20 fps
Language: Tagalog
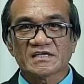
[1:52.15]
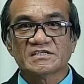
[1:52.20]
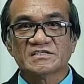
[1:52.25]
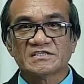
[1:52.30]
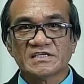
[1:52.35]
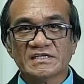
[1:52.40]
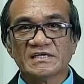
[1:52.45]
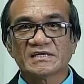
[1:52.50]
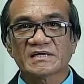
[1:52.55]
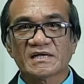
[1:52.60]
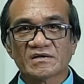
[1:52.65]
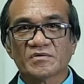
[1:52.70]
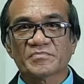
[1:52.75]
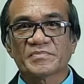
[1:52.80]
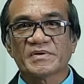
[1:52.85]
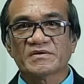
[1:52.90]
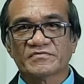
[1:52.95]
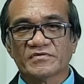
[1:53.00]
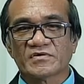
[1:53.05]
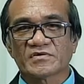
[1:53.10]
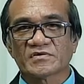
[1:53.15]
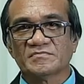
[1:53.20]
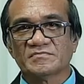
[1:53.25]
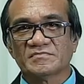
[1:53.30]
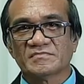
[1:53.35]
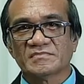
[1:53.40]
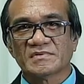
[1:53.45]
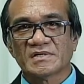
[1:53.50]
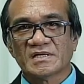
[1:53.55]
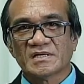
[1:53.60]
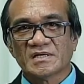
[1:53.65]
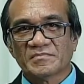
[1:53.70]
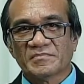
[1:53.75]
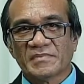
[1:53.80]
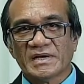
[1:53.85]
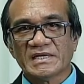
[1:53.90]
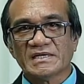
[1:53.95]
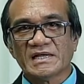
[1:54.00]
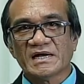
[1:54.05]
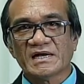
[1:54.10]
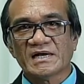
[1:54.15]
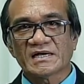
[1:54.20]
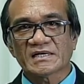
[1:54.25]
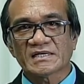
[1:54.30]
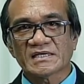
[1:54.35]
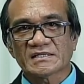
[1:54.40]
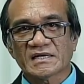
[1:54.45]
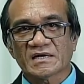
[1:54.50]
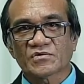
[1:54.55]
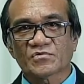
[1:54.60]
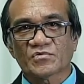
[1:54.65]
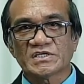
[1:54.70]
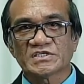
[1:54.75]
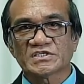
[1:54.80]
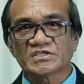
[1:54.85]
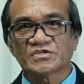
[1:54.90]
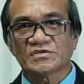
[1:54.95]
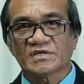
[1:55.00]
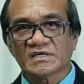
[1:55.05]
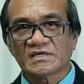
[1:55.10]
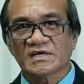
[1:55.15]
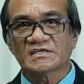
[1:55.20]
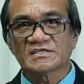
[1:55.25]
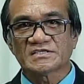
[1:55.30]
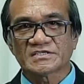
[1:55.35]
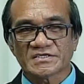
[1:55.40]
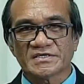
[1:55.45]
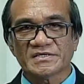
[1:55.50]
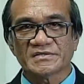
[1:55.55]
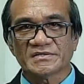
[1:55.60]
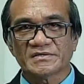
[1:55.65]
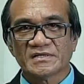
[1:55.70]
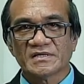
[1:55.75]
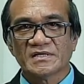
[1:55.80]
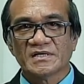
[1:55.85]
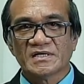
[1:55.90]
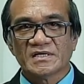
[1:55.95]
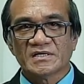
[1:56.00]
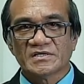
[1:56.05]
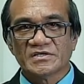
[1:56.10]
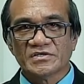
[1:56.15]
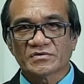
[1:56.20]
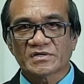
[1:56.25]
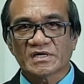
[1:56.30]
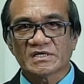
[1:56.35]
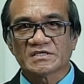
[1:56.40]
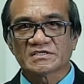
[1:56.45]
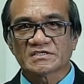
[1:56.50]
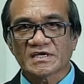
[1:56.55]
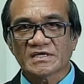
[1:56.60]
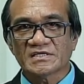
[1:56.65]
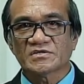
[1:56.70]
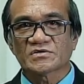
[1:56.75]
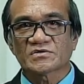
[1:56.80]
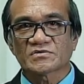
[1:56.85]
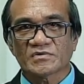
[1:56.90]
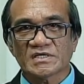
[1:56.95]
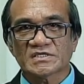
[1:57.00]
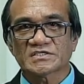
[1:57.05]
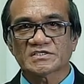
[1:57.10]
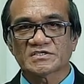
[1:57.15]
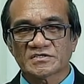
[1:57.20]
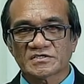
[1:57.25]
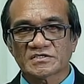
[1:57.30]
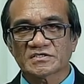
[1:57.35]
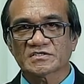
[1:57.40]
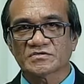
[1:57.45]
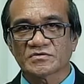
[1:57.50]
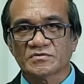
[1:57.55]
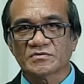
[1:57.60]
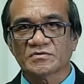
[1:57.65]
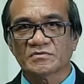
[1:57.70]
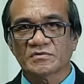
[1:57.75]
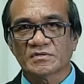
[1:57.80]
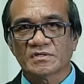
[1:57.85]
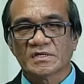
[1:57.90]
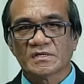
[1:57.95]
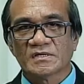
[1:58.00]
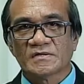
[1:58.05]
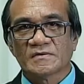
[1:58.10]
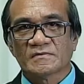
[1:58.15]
kita general open forum. May naa kita question and answer. You can send your questions to